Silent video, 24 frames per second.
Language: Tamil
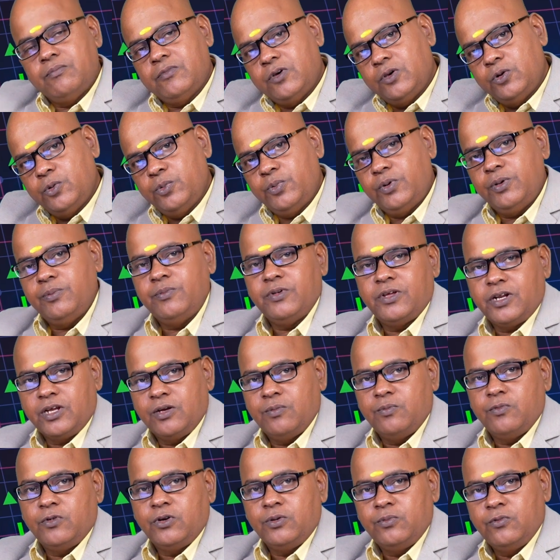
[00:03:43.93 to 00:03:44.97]
மறுபடியும்
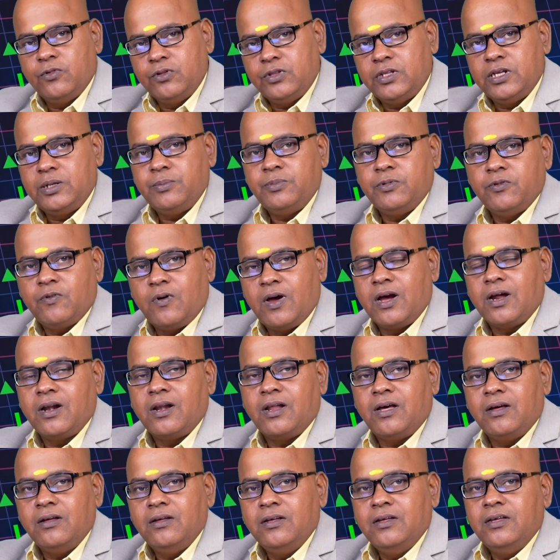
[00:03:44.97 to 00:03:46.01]
இறக்கம் அடையும் போது திருப்பி
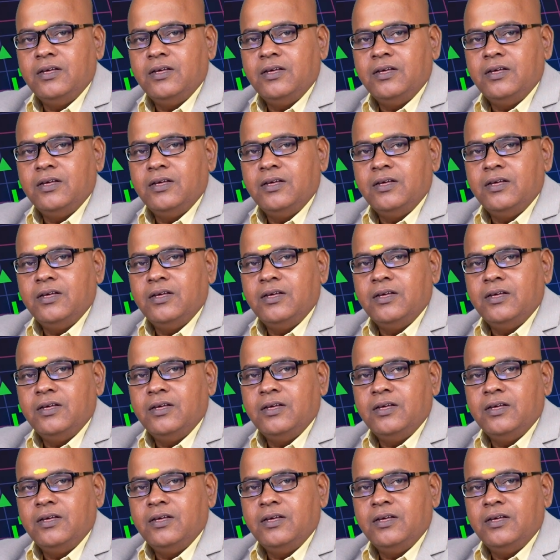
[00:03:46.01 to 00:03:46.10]
வாங்கலாம்